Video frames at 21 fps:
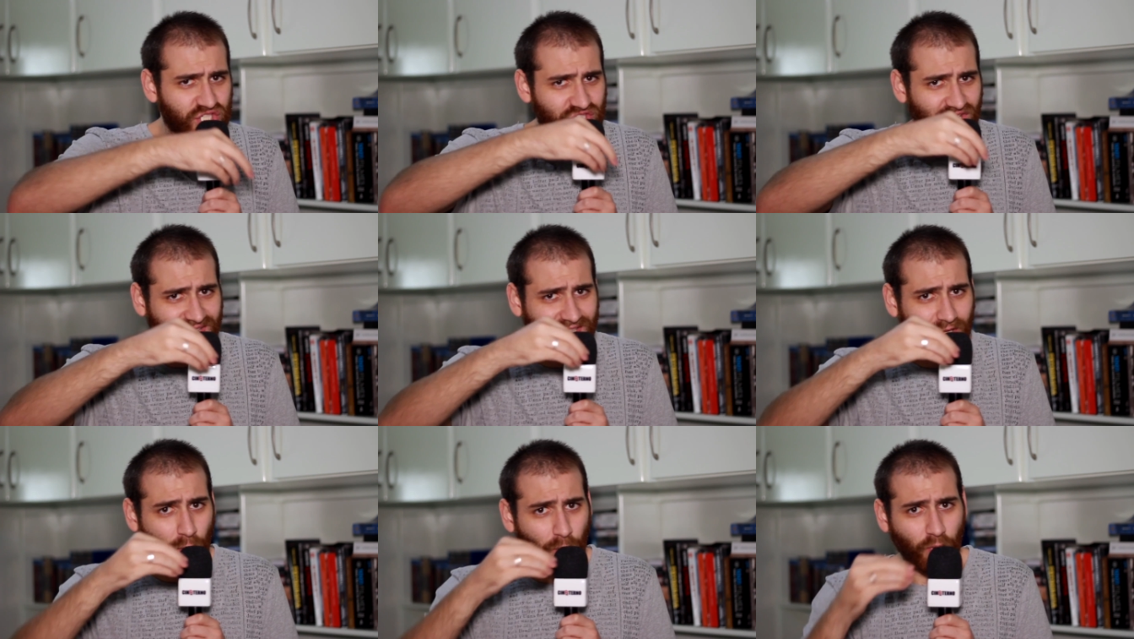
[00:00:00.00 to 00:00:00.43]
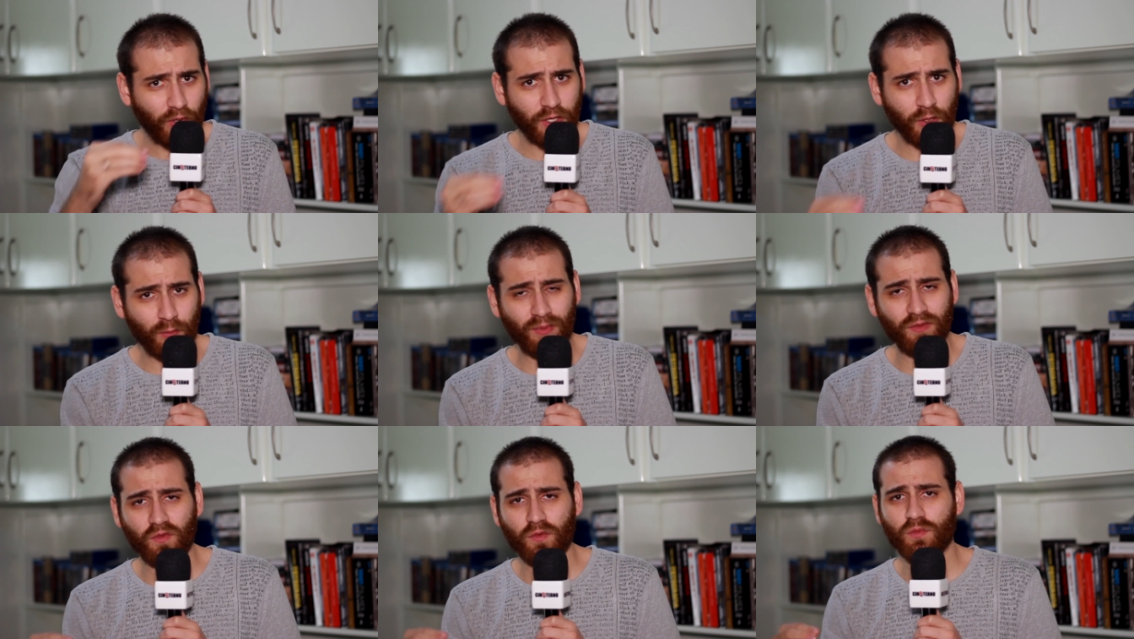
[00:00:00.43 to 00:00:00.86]
já tá um
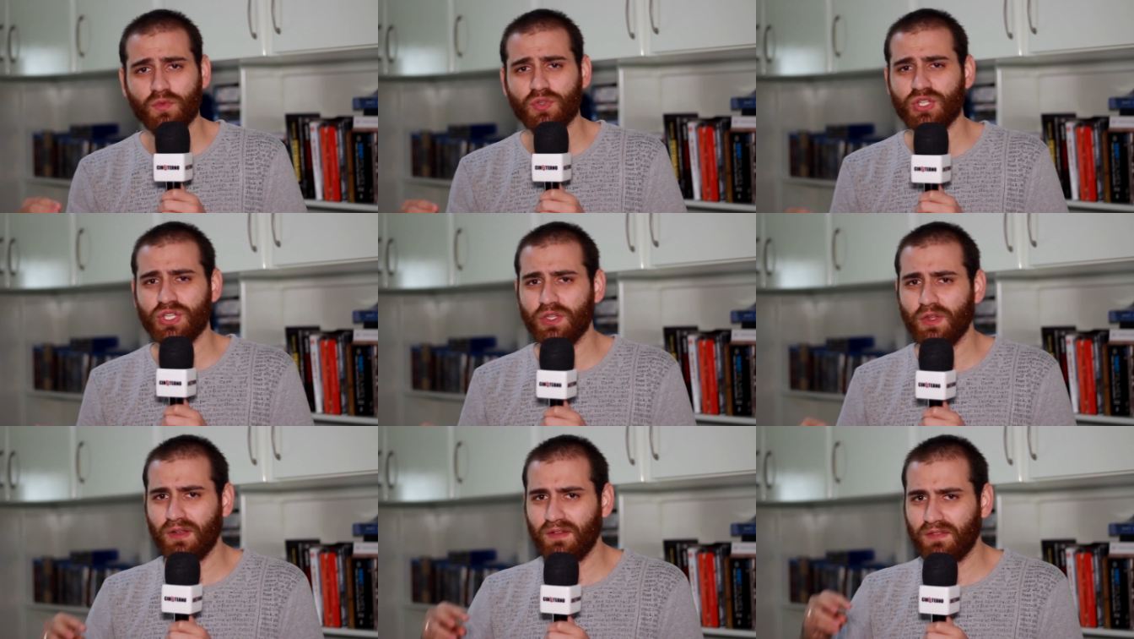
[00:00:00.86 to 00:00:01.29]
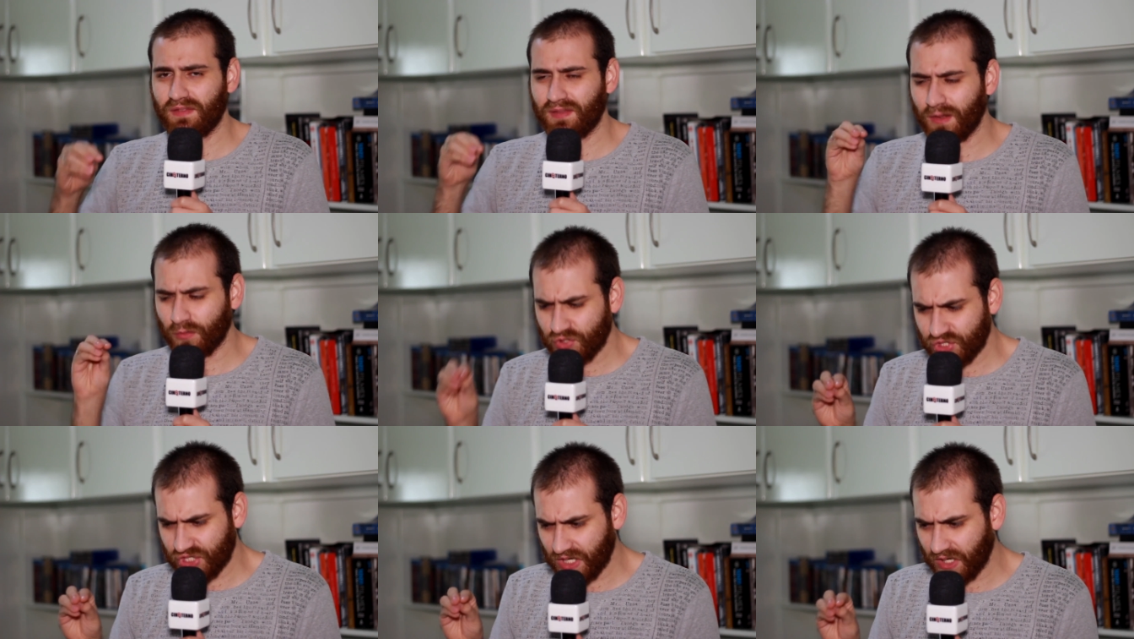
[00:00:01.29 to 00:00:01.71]
pouquinho mais contido, eles
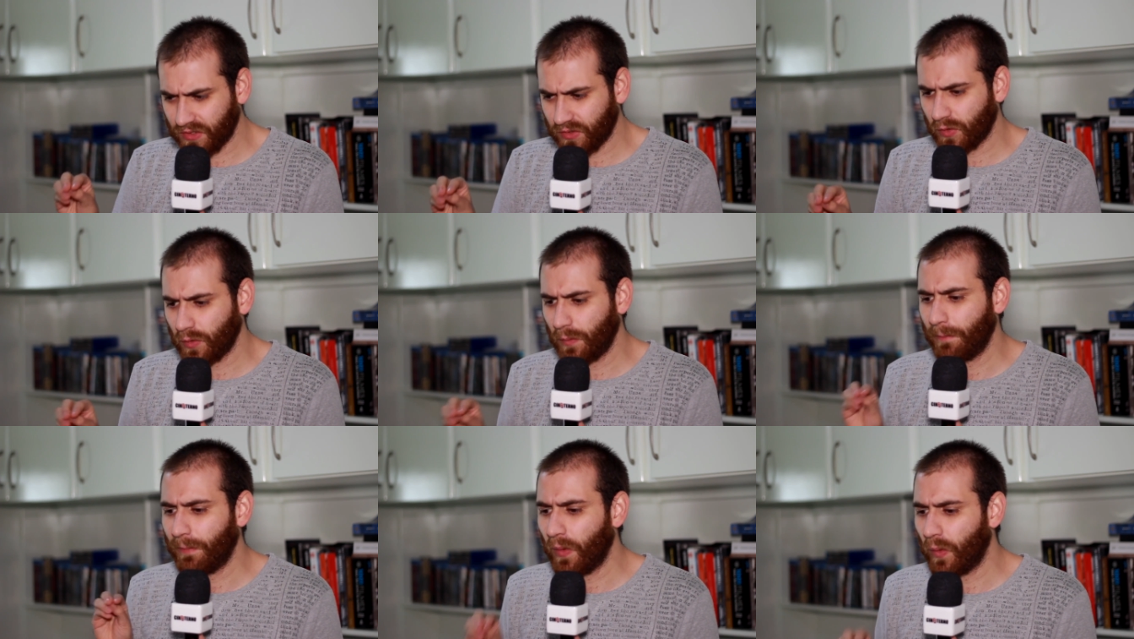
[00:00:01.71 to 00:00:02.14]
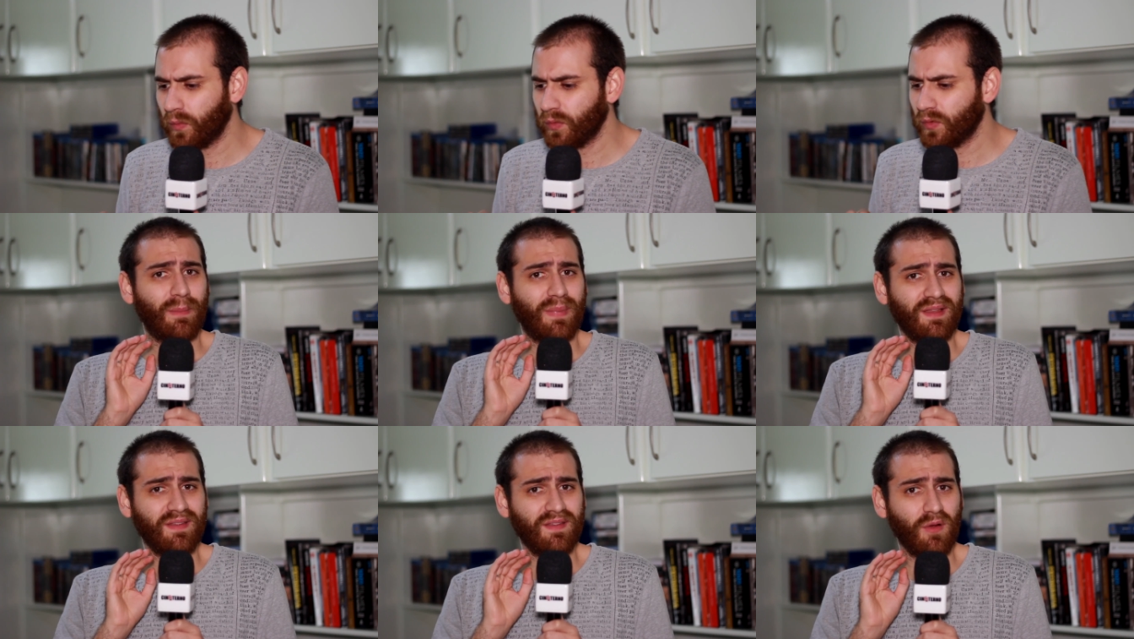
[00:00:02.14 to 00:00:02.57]
estão chegando no ponto,
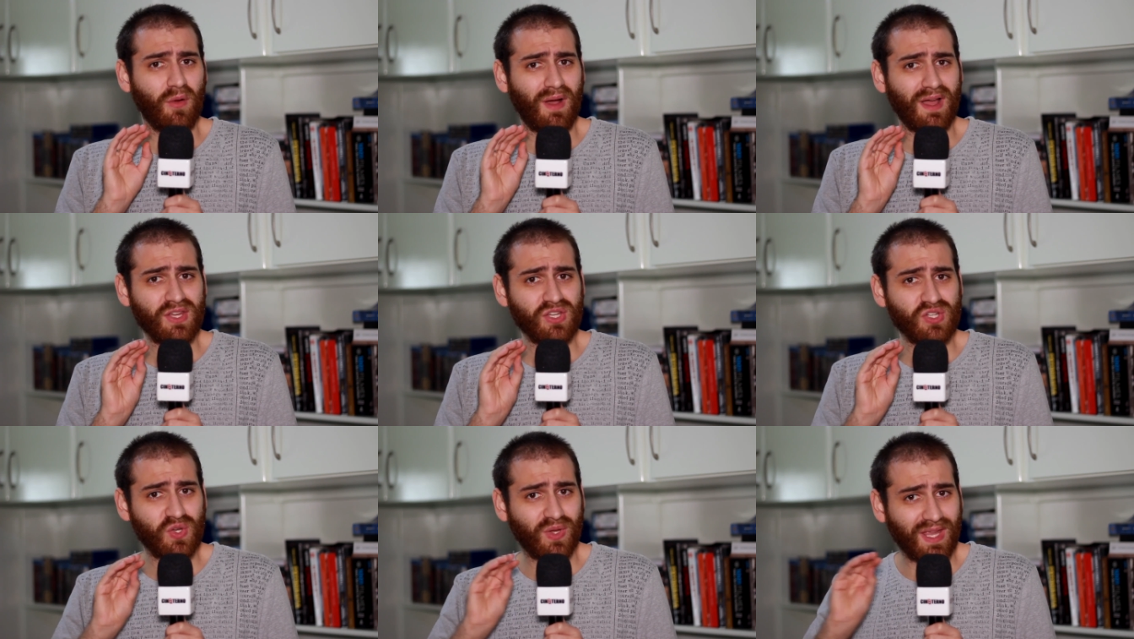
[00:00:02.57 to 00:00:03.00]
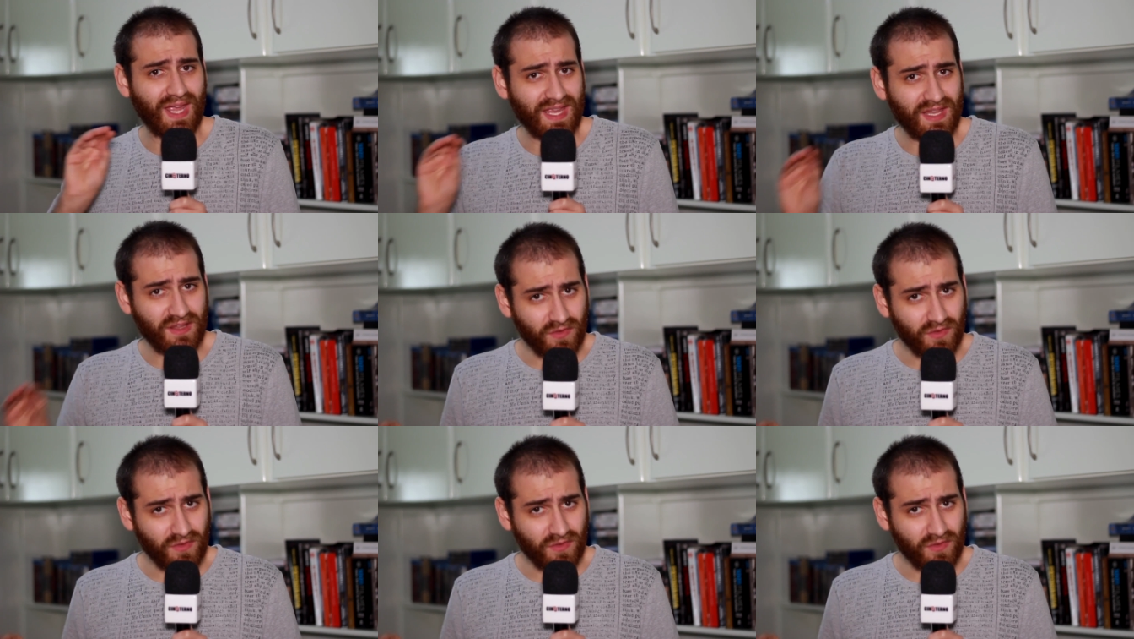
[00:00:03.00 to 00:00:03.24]
mas eu acho que é